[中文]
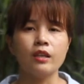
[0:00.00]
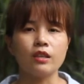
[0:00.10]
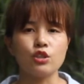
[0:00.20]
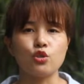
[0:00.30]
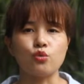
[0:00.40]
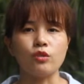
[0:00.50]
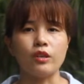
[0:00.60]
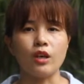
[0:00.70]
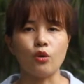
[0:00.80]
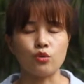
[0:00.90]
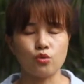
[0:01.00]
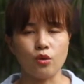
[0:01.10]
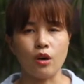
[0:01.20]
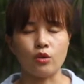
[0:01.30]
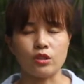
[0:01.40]
但是除了要
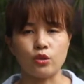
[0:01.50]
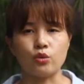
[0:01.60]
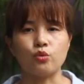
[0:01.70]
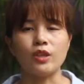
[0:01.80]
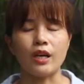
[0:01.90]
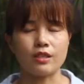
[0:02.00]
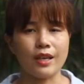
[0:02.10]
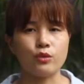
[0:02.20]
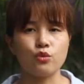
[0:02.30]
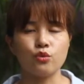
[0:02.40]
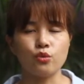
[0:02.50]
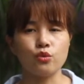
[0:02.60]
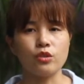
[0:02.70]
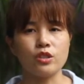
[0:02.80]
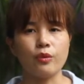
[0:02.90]
做好这个土壤杀菌
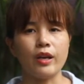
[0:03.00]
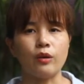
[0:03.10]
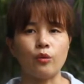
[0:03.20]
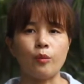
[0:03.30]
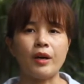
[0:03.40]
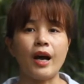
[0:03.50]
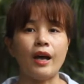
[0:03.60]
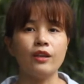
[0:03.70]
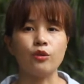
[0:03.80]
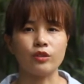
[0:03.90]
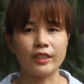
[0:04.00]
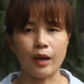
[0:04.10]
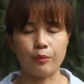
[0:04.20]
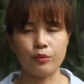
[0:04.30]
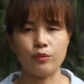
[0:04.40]
工作之外呢，我们还有
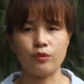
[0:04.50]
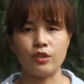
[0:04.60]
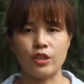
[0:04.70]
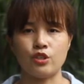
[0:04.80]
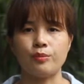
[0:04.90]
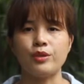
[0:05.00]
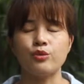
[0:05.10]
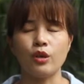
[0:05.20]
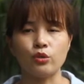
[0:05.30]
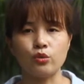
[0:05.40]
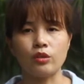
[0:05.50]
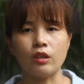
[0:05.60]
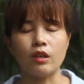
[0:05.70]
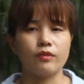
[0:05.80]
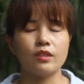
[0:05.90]
2步也是必须要做
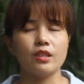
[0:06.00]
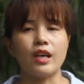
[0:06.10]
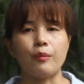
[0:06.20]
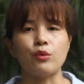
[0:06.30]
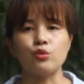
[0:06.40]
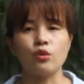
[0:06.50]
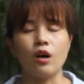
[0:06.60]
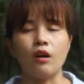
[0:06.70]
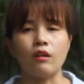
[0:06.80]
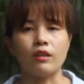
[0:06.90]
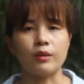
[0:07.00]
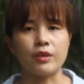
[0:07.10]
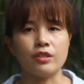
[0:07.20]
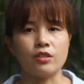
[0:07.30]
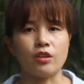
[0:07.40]
的。这2步做好了，
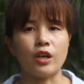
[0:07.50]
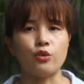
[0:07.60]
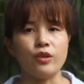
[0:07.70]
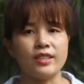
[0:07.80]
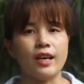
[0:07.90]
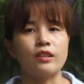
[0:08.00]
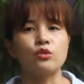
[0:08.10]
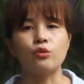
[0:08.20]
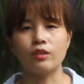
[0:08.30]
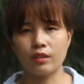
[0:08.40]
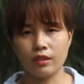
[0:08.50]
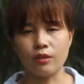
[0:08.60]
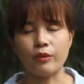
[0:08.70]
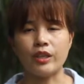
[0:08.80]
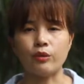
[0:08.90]
那么蟹爪呢跃下就
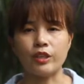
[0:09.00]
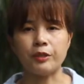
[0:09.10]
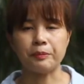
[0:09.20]
更为有利。